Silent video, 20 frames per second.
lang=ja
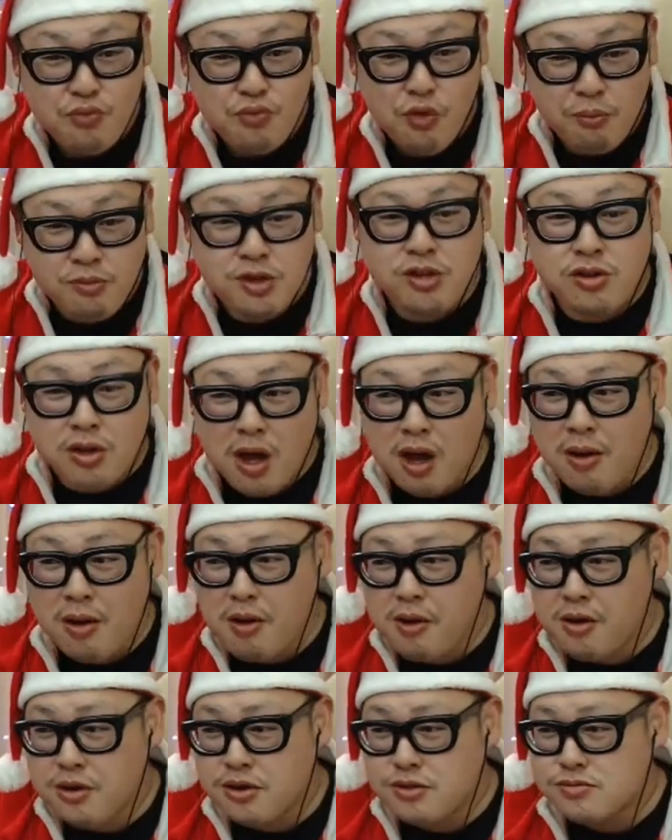みんな。
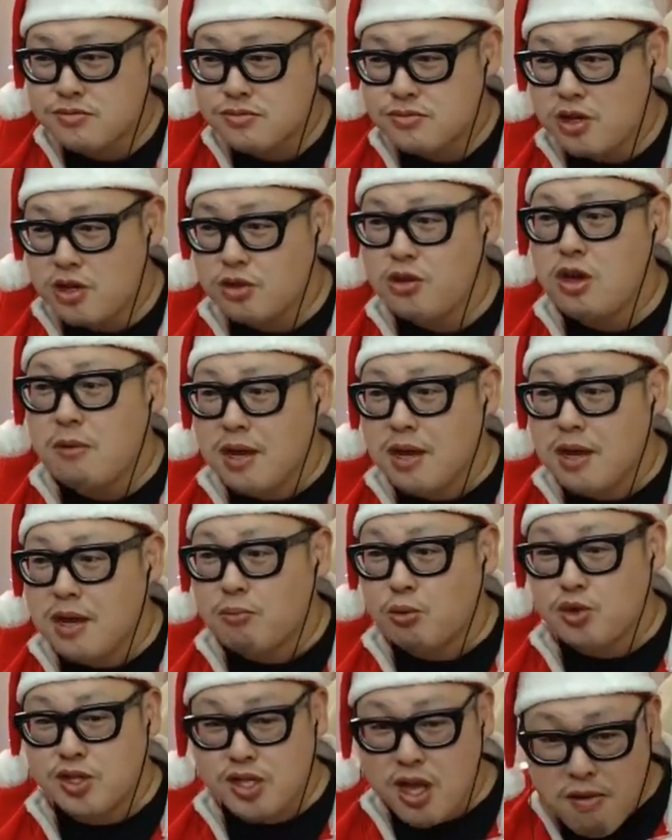例えばも
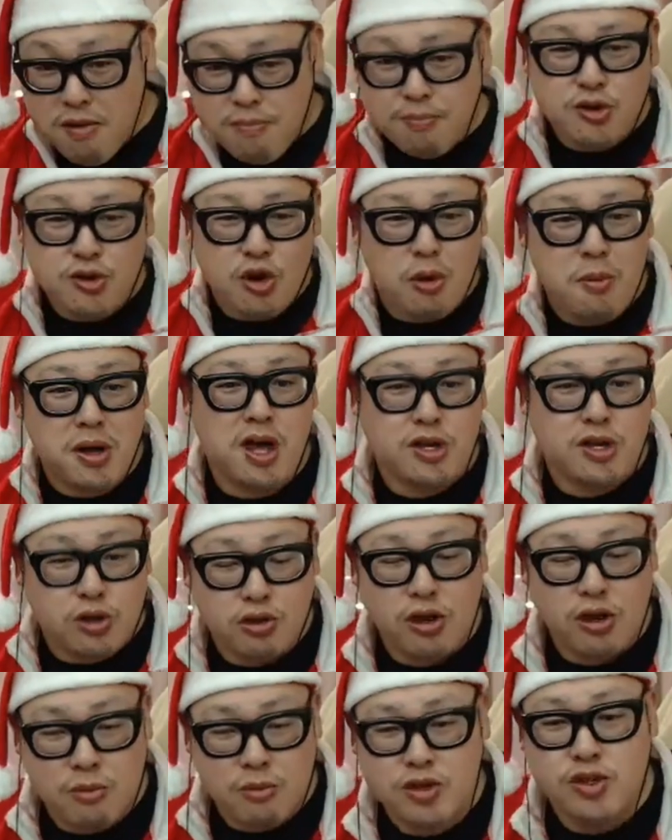う全部読まない人と
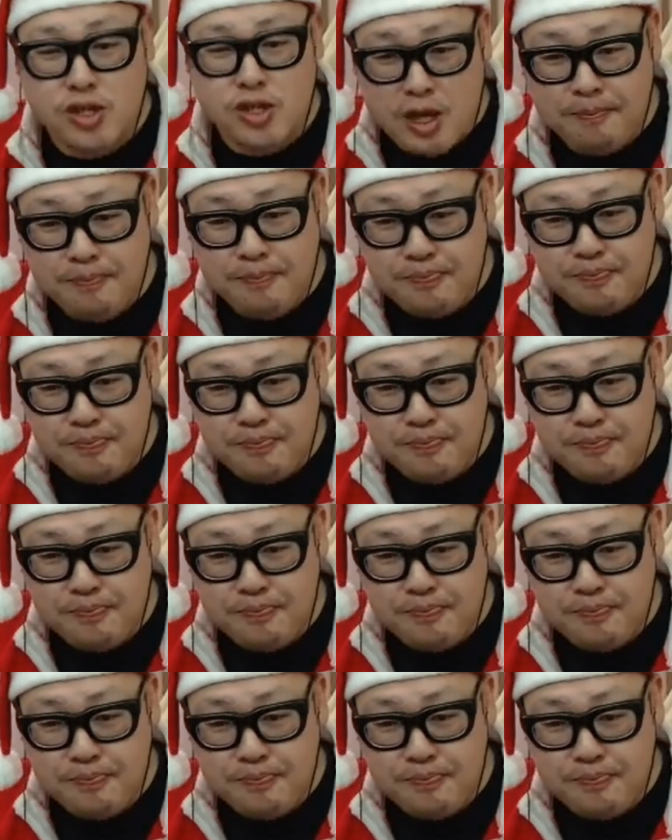かもいるじゃん。